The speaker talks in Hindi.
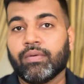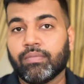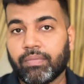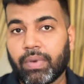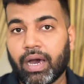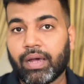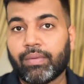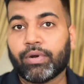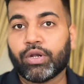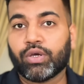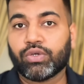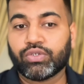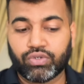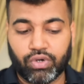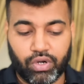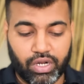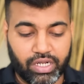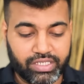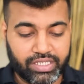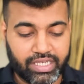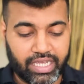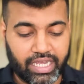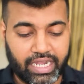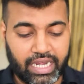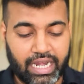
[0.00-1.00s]
बार्बाडोस
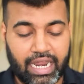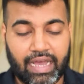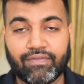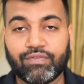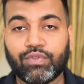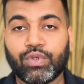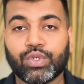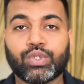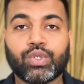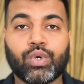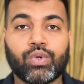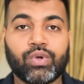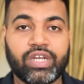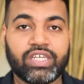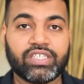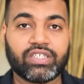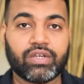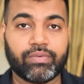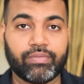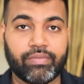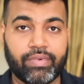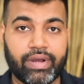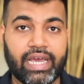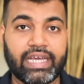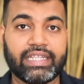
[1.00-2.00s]
रॉयल्स के खिलाफ 219
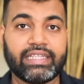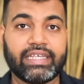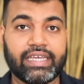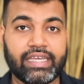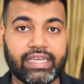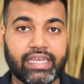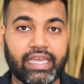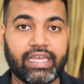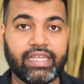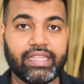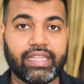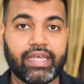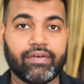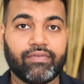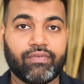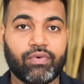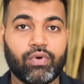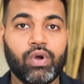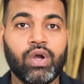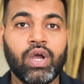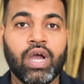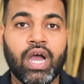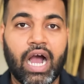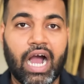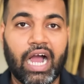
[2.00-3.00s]
रन बनाए थे यही थे वो